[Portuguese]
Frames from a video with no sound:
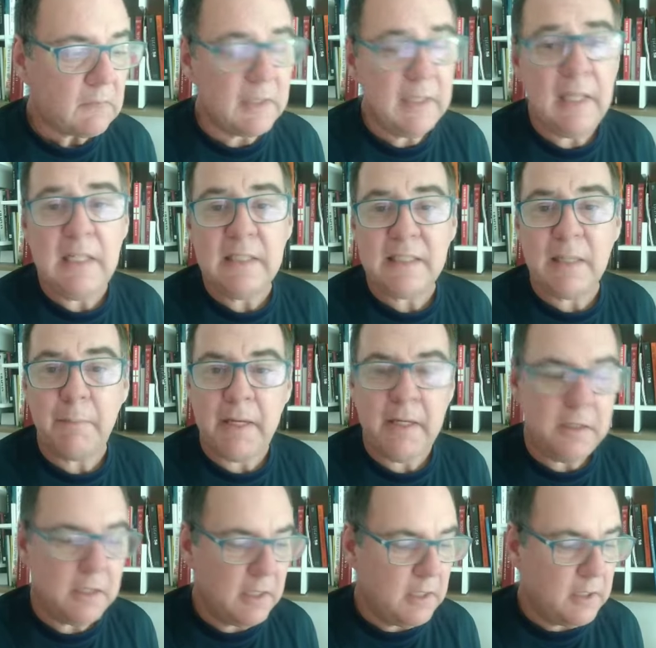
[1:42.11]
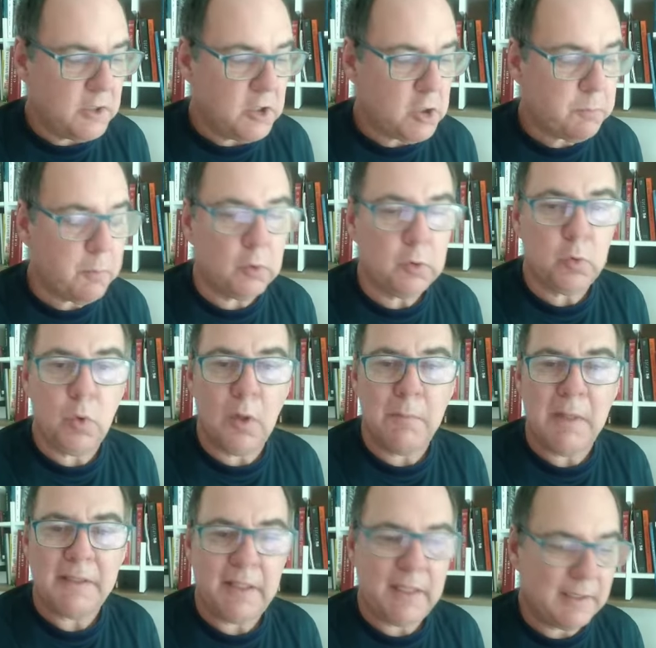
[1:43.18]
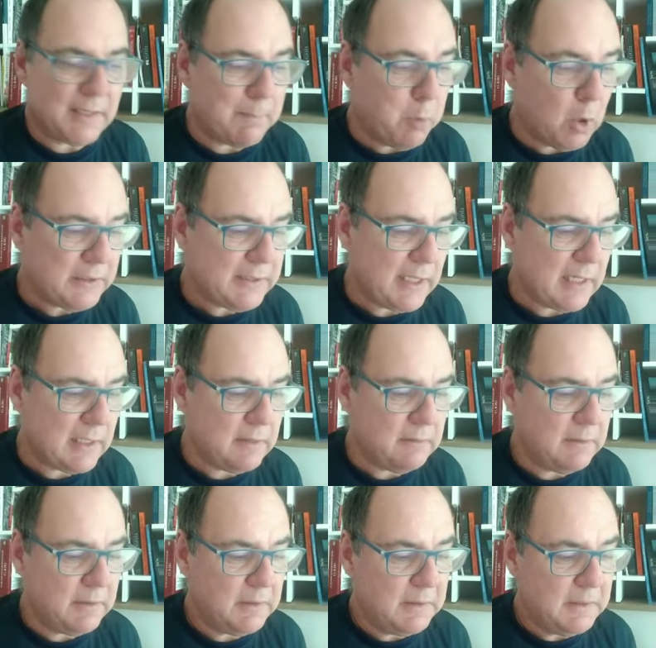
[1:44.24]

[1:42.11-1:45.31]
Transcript: E ele também despontua a bateria da Portela,